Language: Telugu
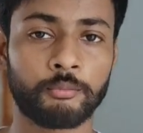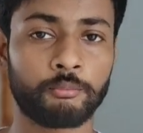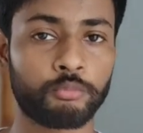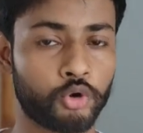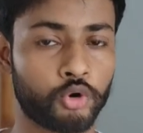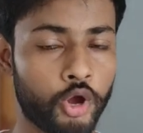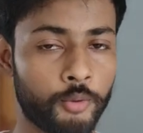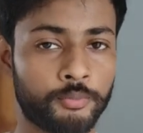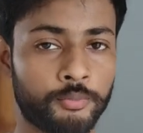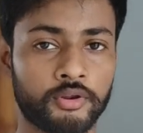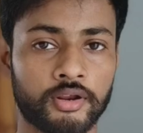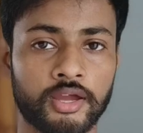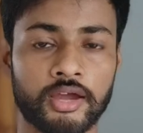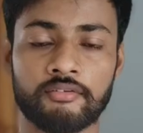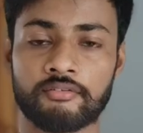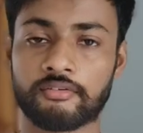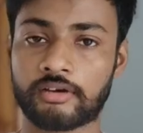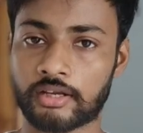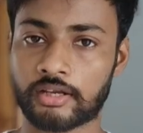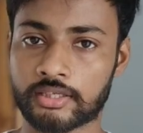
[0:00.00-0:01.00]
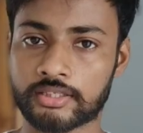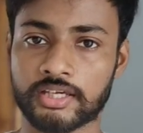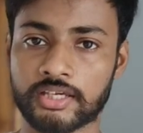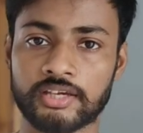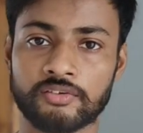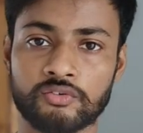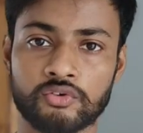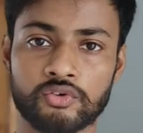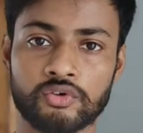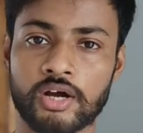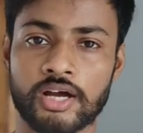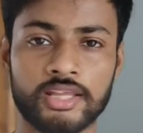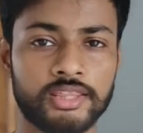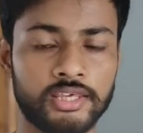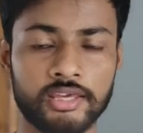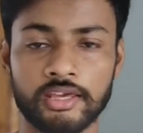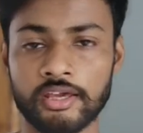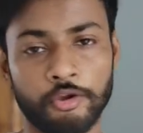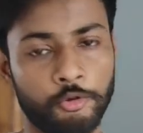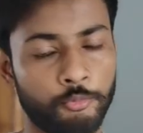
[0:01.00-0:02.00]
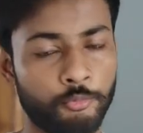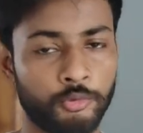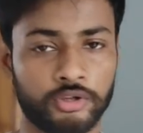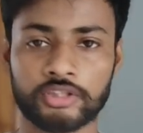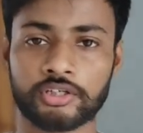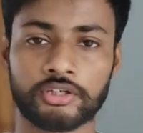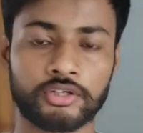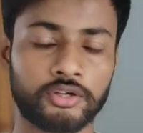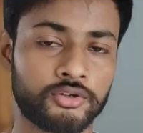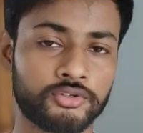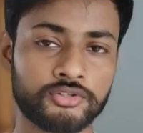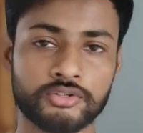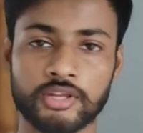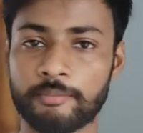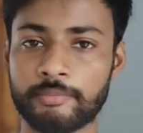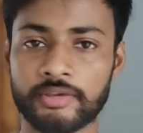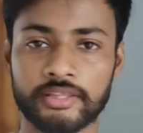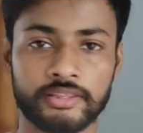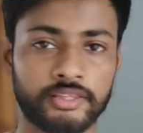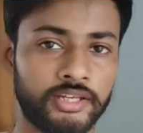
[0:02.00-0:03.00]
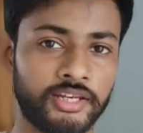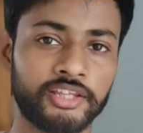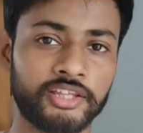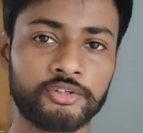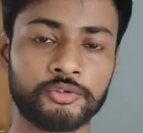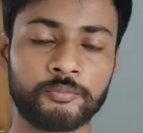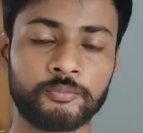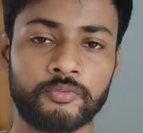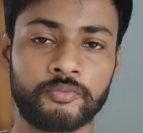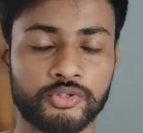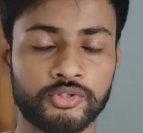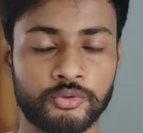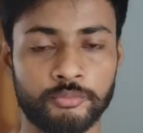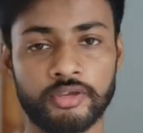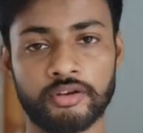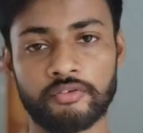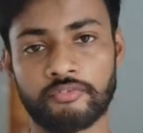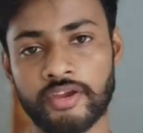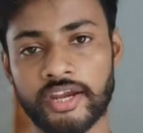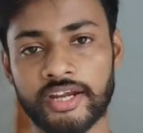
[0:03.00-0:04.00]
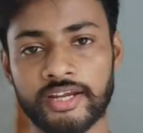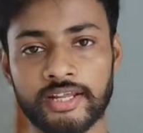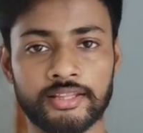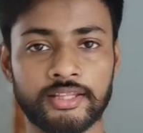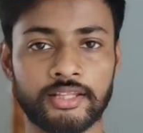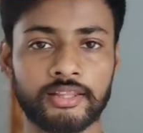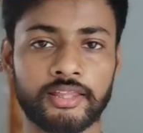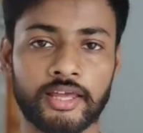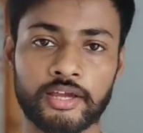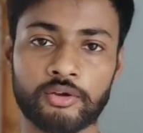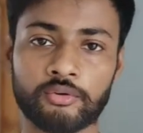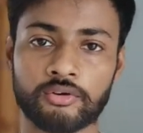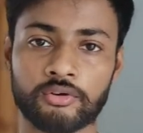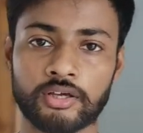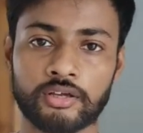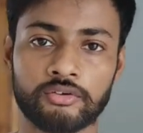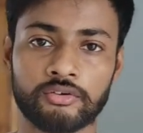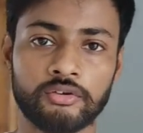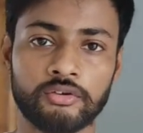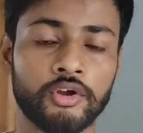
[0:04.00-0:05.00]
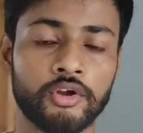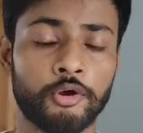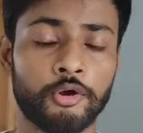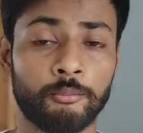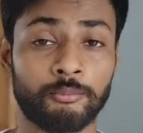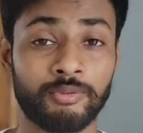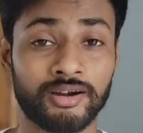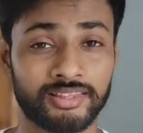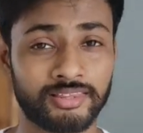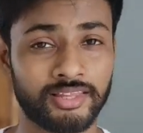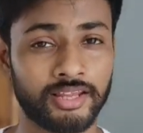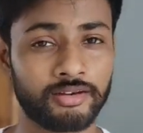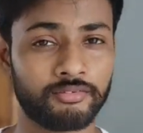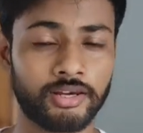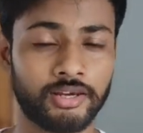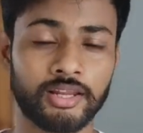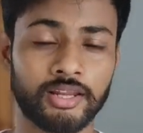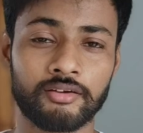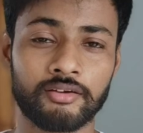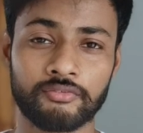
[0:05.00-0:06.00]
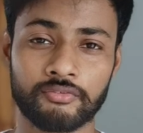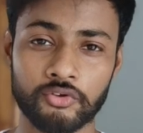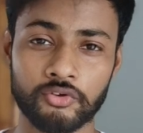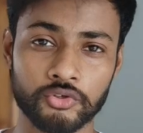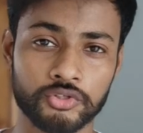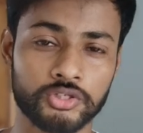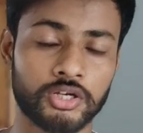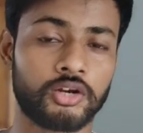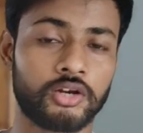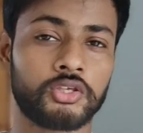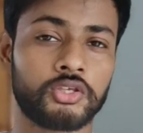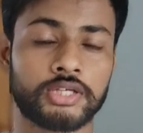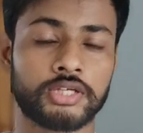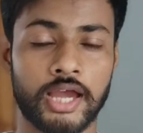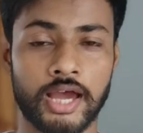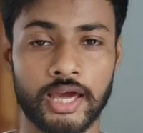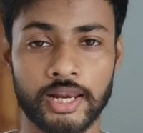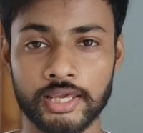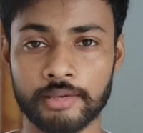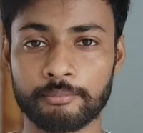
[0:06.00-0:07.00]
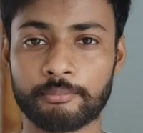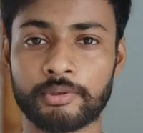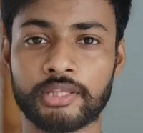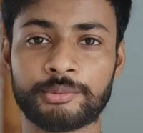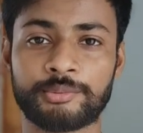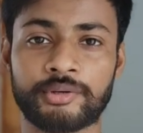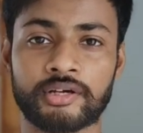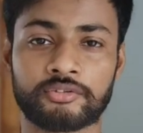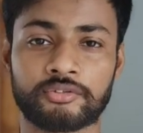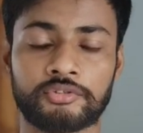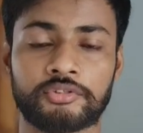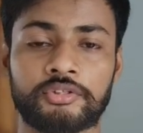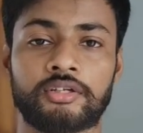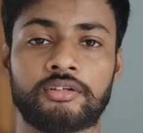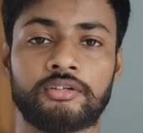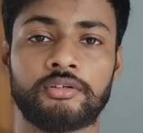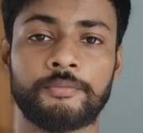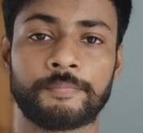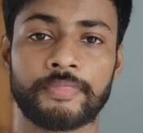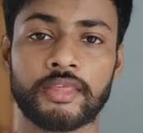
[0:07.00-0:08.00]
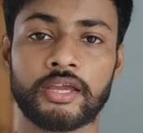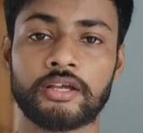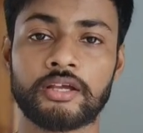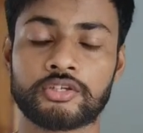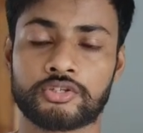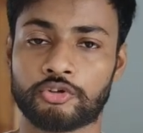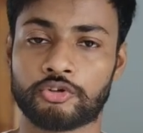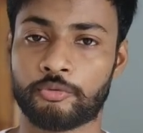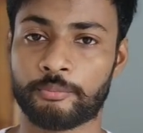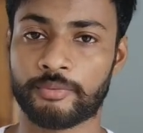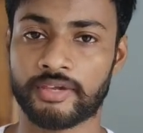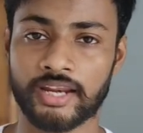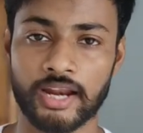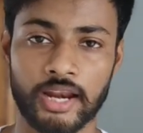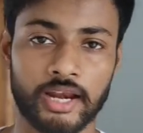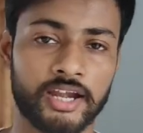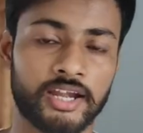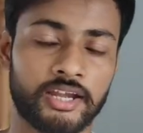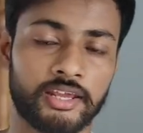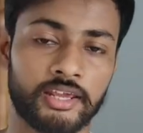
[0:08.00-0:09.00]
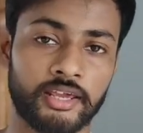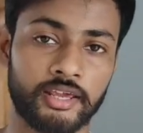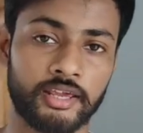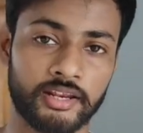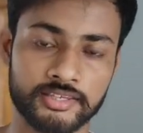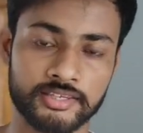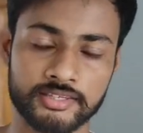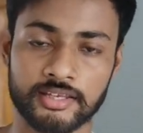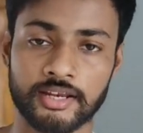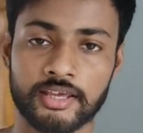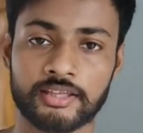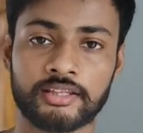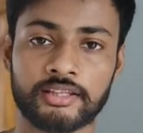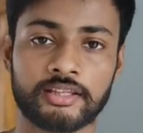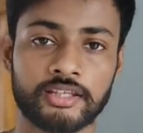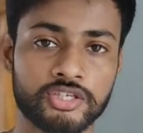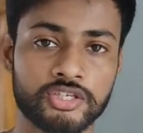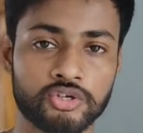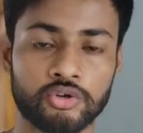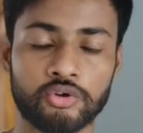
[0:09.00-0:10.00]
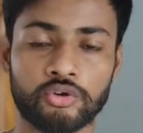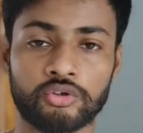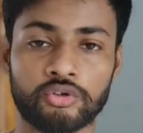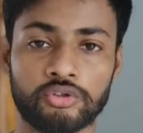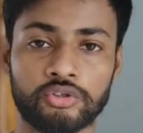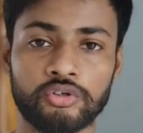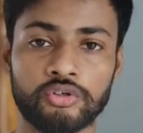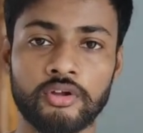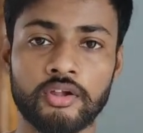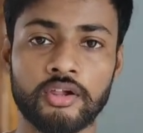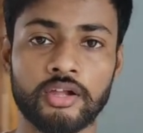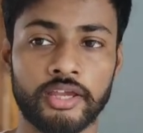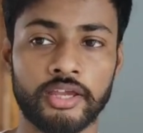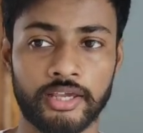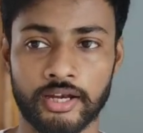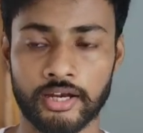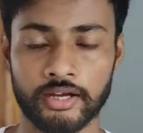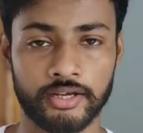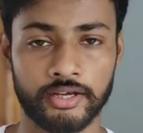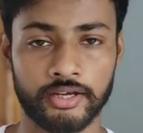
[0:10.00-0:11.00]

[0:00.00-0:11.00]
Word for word: ప్రాపర్గా వర్క్ చేయవు అది మొదటి రోజే మీకు తెలీదు సో మీరు వెయిట్ అయితే తగ్గుంటారు బట్ దానివల్ల ఫ్యూచర్లో చాలా ఇబ్బంది పడుతుంటారు సో మీరు అలాంటి రిస్క్లు అయితే తీసుకోవద్దు ఇలాంటి